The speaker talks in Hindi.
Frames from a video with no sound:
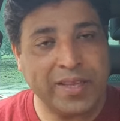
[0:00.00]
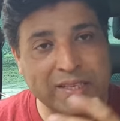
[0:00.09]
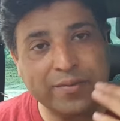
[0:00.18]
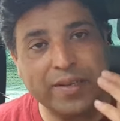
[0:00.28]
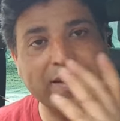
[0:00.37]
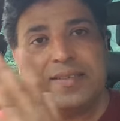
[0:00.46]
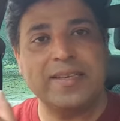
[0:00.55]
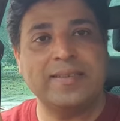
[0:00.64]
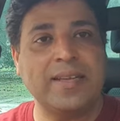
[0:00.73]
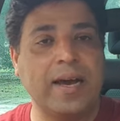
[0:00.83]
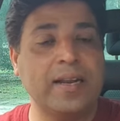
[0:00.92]
इस वजह से
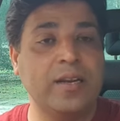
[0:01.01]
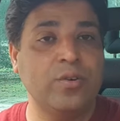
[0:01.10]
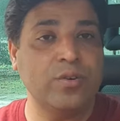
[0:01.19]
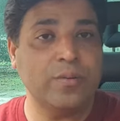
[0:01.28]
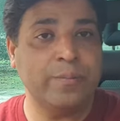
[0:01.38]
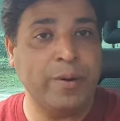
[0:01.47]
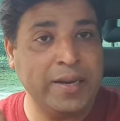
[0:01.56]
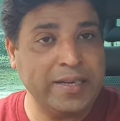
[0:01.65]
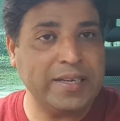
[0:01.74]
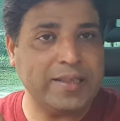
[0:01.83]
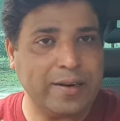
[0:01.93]
सारे लोग
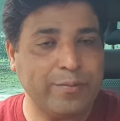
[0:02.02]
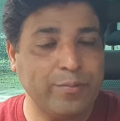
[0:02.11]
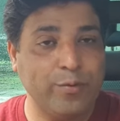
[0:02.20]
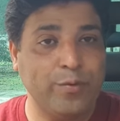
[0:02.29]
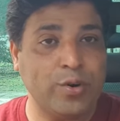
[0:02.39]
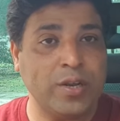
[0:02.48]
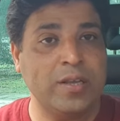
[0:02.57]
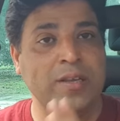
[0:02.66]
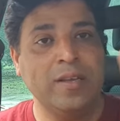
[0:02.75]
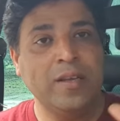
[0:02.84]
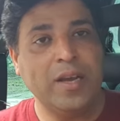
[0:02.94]
बर्लिन की तरफ मूव हो रहे हैं
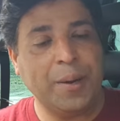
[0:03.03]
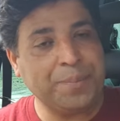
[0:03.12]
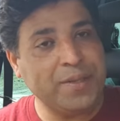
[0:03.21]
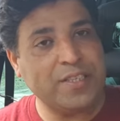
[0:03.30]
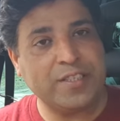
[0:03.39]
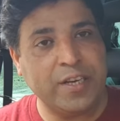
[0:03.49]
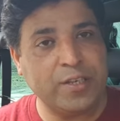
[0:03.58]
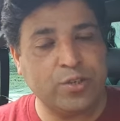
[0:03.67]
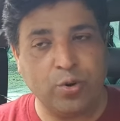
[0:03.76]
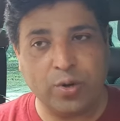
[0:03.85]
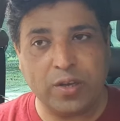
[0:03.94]
अपने स्टेट
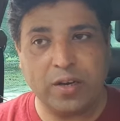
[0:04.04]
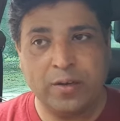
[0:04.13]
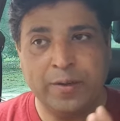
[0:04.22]
छोड़कर